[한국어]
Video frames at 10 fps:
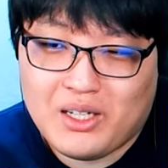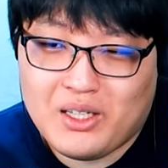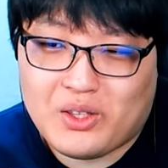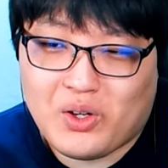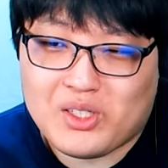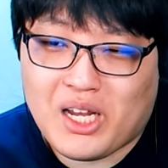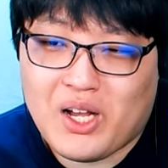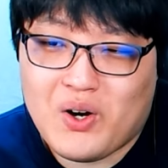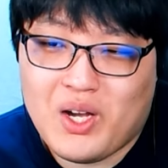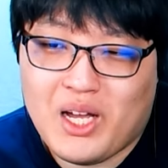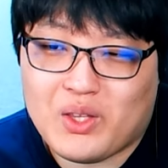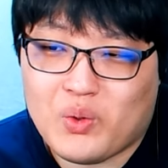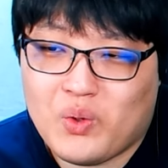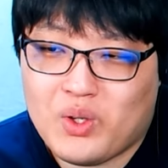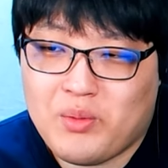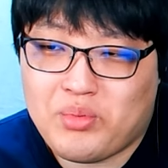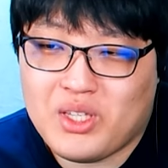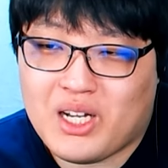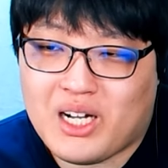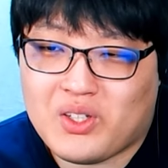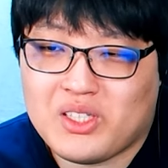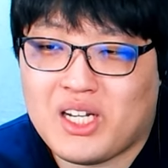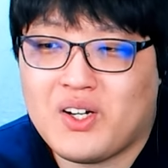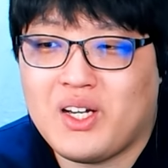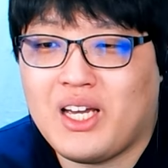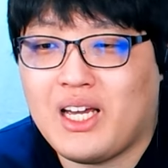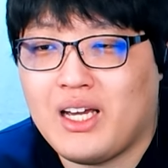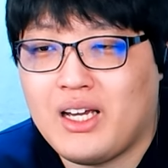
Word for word: 이 털 제거해야 또 이쁘니까 털 제거해